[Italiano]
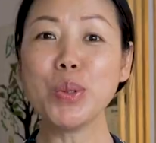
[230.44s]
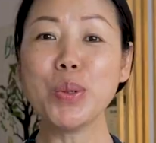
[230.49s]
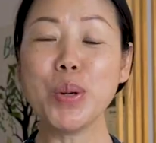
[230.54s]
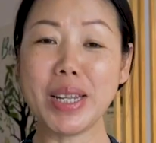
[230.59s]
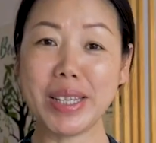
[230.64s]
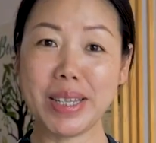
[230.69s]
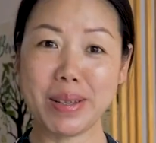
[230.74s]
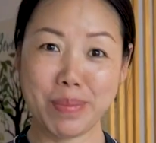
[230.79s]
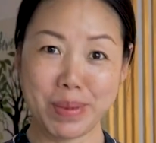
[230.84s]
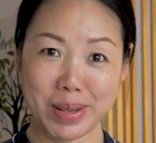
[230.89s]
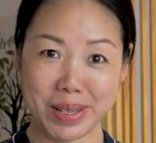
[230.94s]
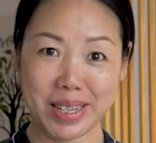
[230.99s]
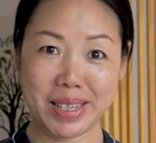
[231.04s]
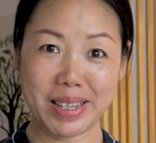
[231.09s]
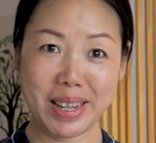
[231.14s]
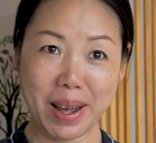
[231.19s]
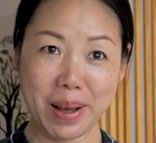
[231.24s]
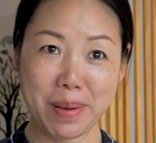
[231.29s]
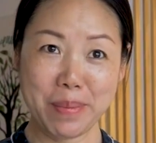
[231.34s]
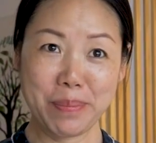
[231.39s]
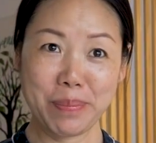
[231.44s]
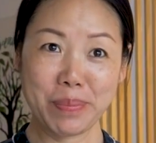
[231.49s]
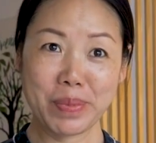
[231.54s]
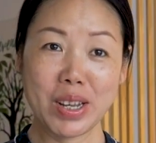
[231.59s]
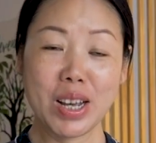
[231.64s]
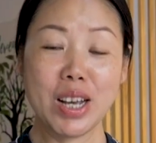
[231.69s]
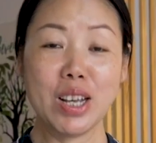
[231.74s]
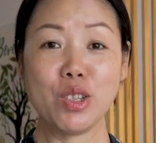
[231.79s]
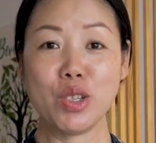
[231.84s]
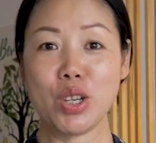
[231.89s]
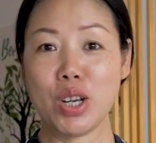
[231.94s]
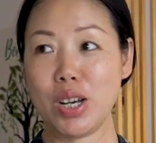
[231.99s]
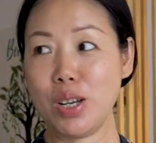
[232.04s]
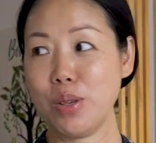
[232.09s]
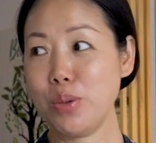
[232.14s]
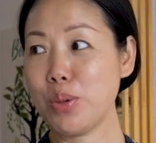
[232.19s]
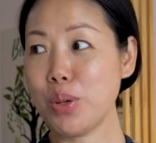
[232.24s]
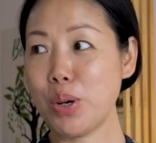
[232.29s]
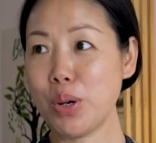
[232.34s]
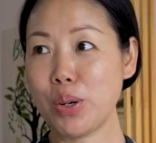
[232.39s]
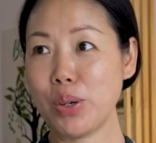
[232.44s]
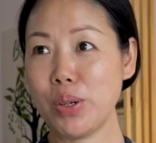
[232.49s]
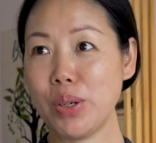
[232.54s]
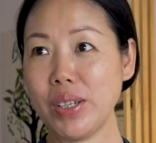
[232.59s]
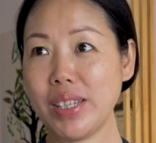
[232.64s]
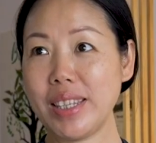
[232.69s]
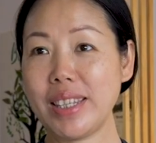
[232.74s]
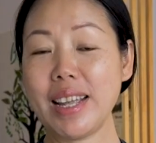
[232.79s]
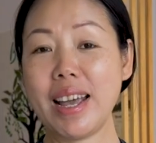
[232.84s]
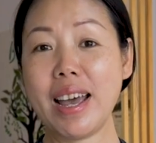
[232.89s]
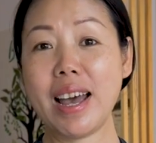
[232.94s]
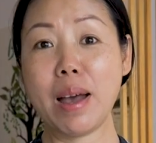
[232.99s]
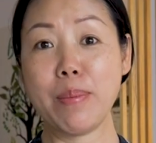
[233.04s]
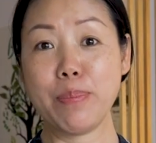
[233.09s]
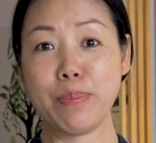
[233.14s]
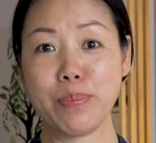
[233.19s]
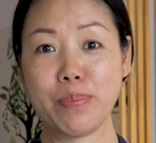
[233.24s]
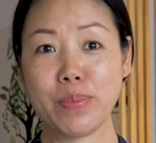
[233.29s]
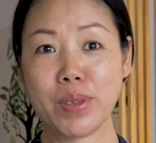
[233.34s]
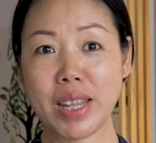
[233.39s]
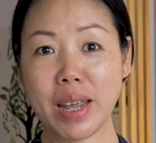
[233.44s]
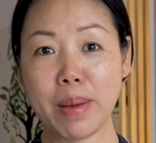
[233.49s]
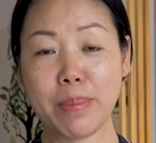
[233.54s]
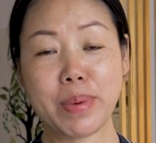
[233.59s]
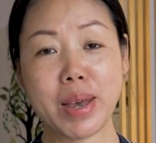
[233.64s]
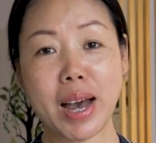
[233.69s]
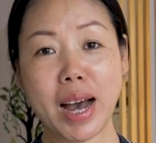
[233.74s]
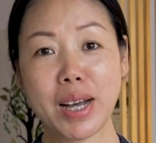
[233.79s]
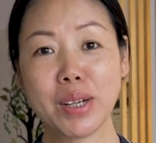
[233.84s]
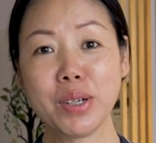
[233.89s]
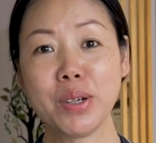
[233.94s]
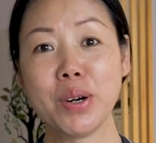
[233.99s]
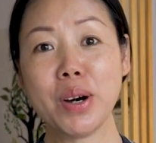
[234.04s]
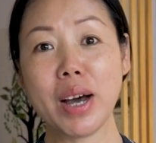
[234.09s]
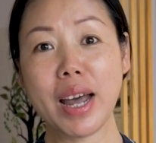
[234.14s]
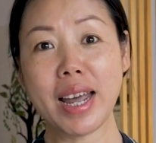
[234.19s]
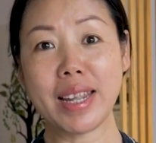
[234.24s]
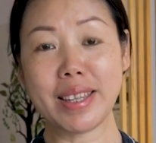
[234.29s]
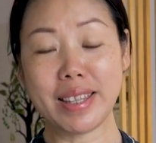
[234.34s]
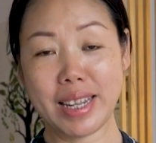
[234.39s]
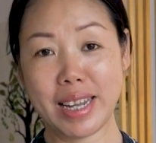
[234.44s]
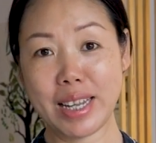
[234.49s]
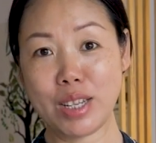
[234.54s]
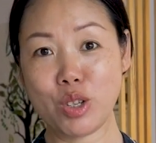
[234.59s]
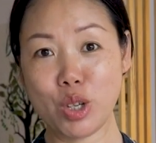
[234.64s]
due tipi di tè, cioè solo tè, tè bianco e tè